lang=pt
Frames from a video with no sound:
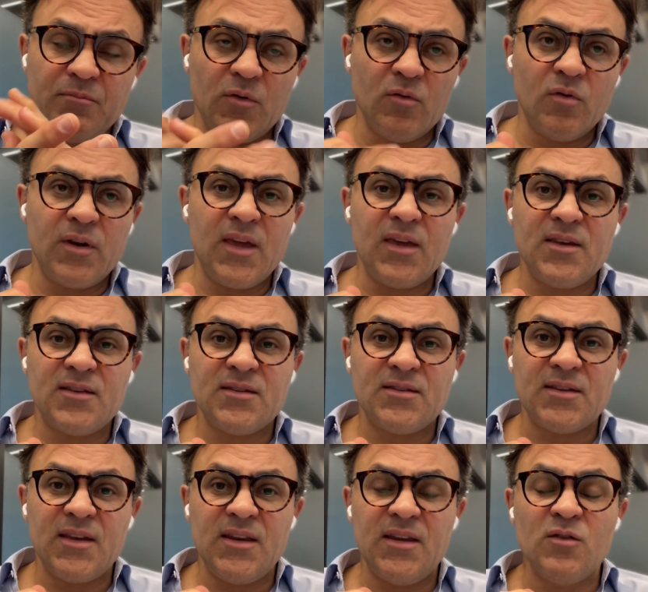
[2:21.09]
o que, que
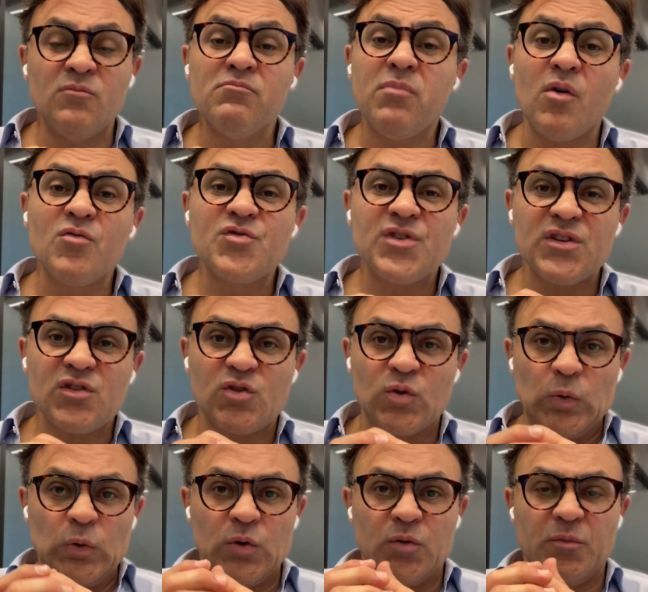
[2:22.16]
seria um bom
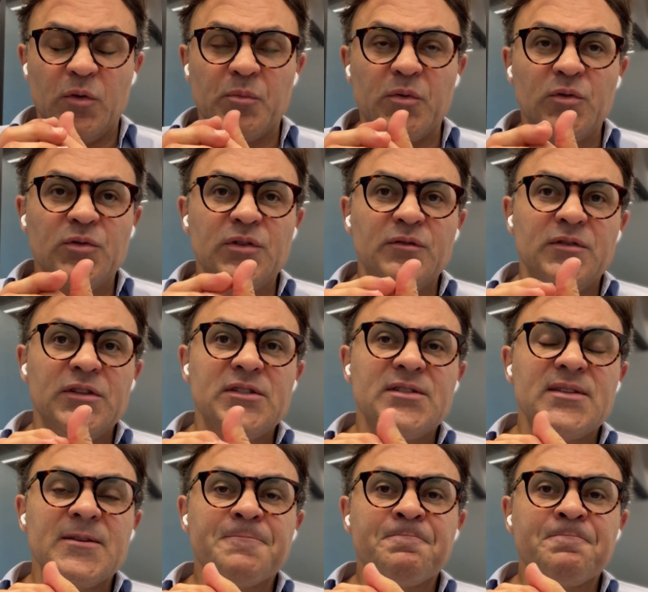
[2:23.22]
gestor, no meu ponto de vista.